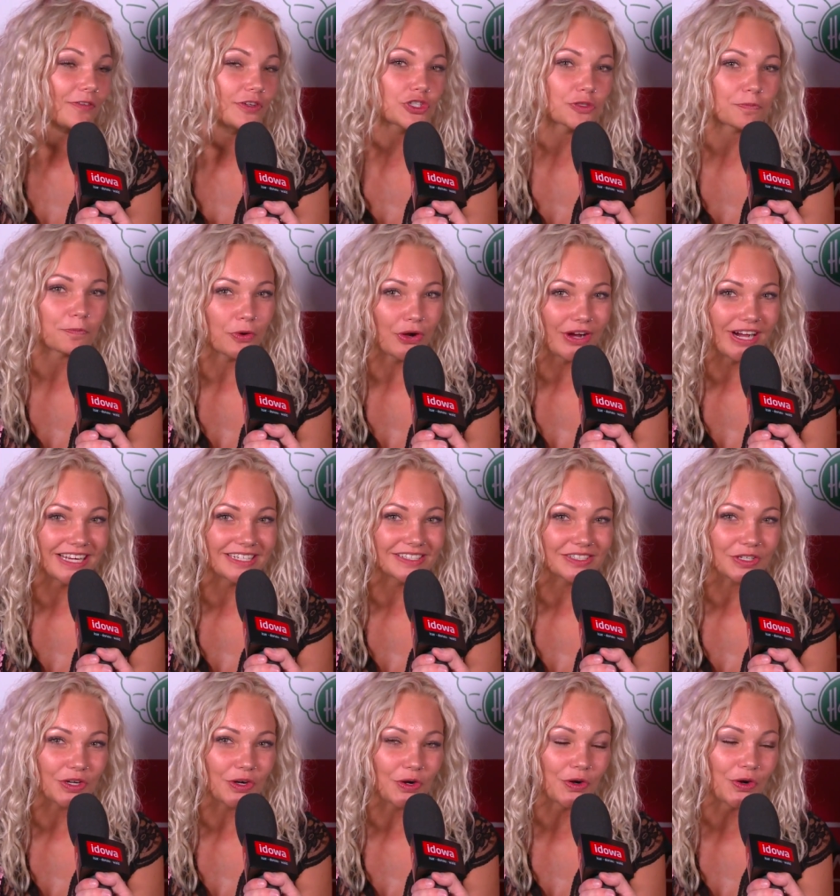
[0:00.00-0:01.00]
viel Sport
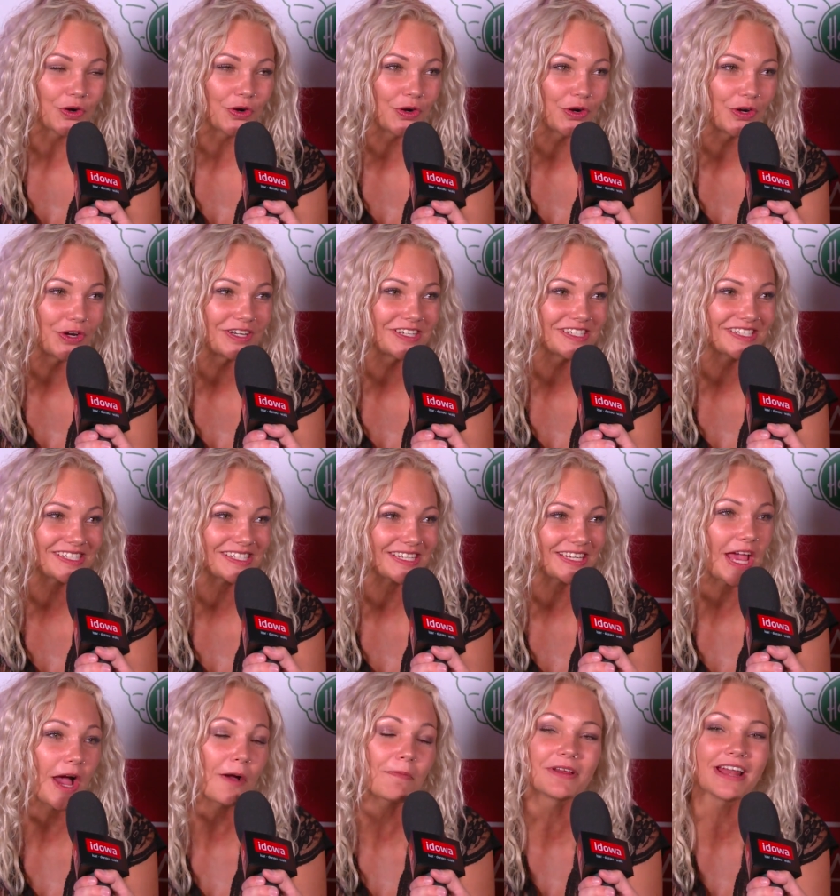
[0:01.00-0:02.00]
und
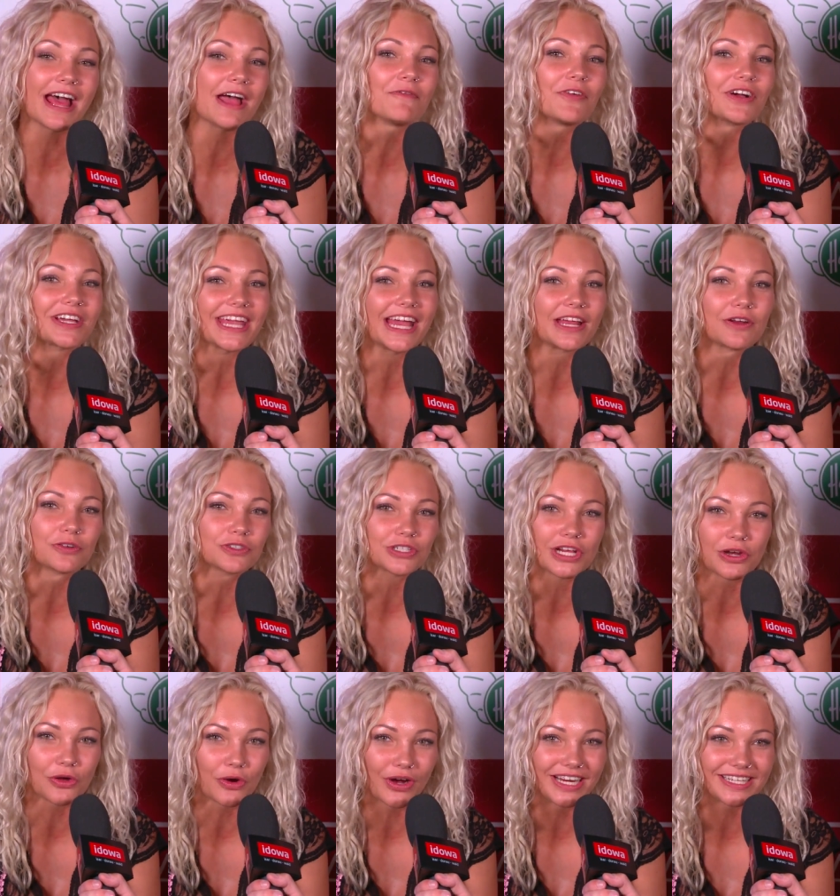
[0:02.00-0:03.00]
ja, bin einfach gern
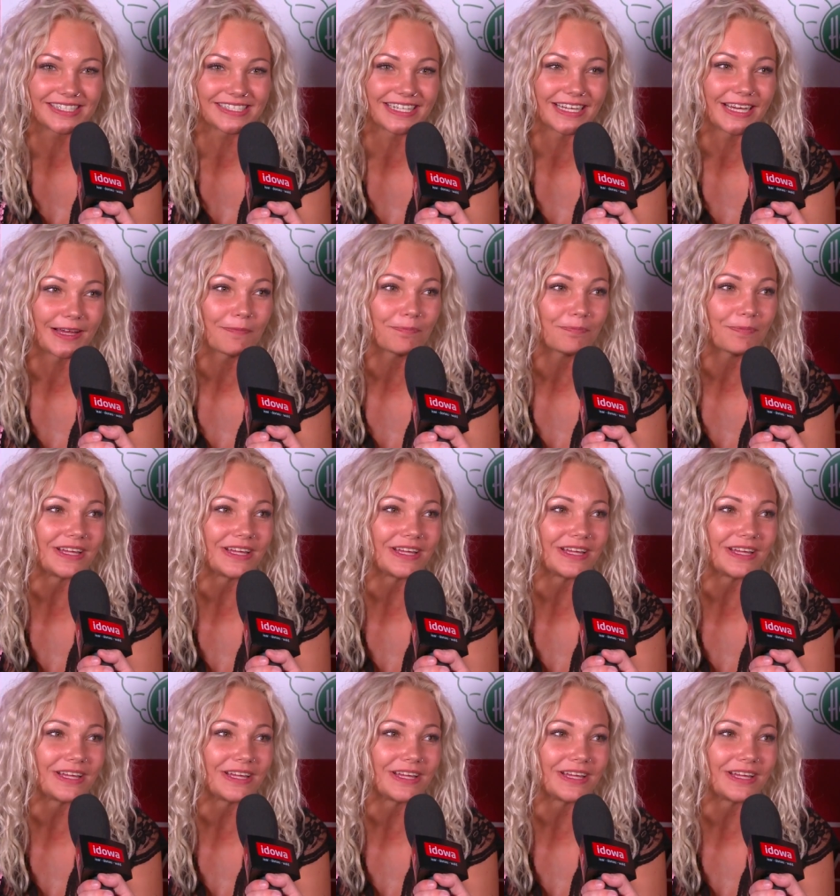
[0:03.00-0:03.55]
unter Leute.